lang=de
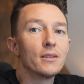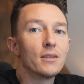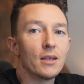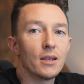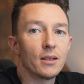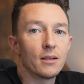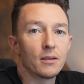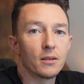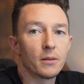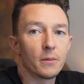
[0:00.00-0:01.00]
den,
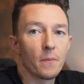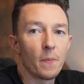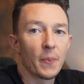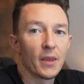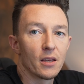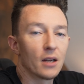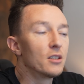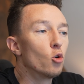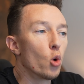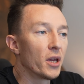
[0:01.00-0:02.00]
ähm, ja,
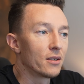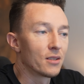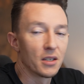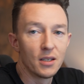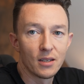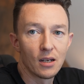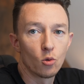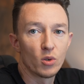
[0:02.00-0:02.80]
die Logik dahinter